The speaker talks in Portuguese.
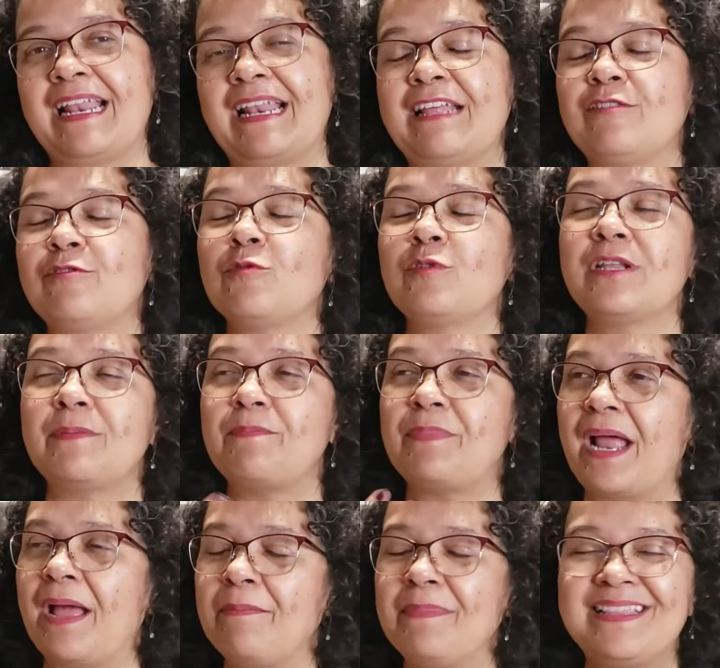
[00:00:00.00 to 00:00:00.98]
leitura
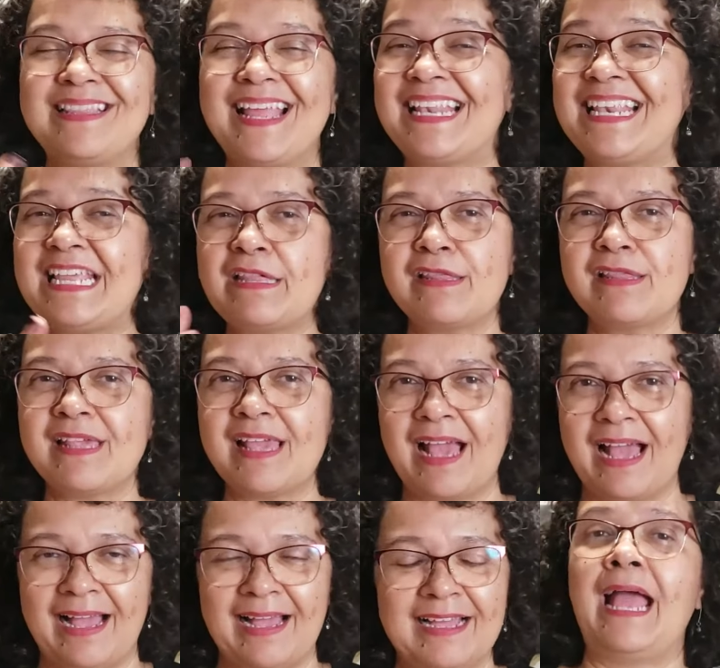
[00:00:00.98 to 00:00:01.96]
para me
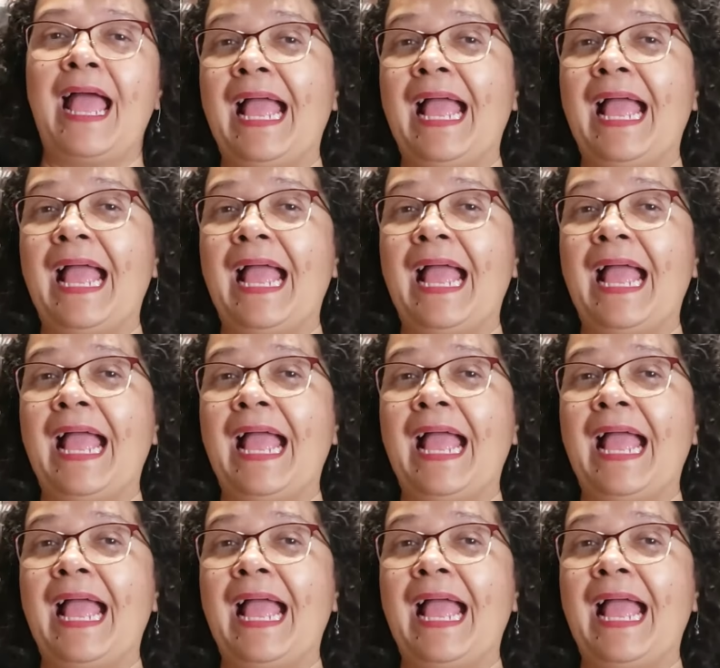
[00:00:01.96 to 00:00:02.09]
deliciar.